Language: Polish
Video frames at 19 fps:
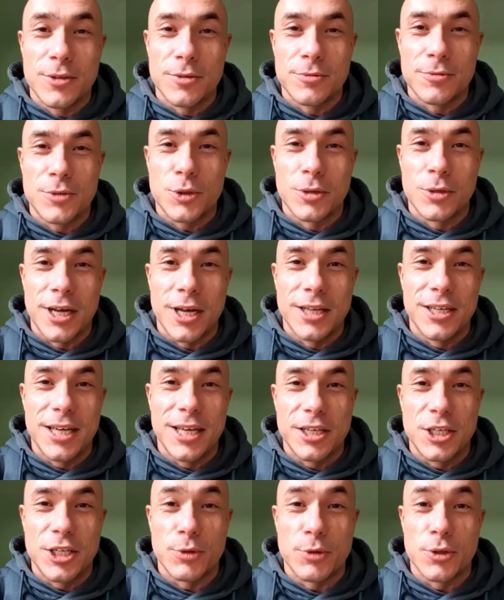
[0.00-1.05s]
to szukanie
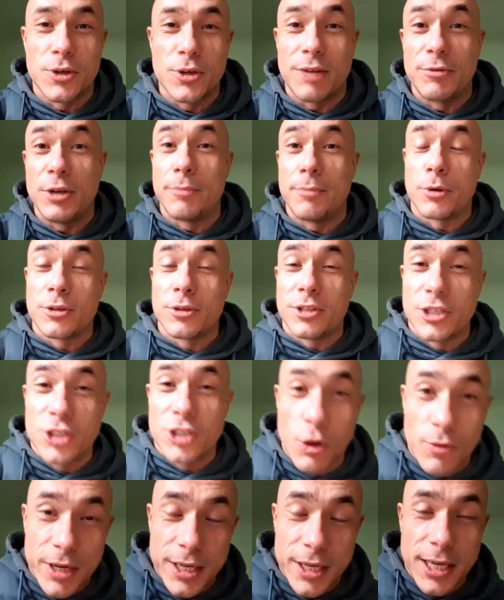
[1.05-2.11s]
jakiejś fotografii
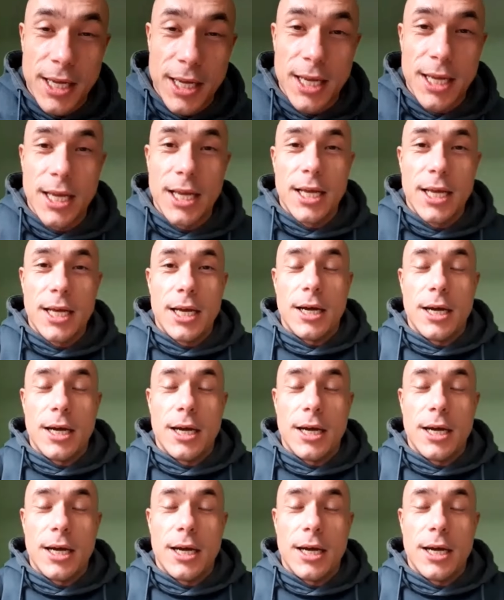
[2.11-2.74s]
reportażowej, mhm.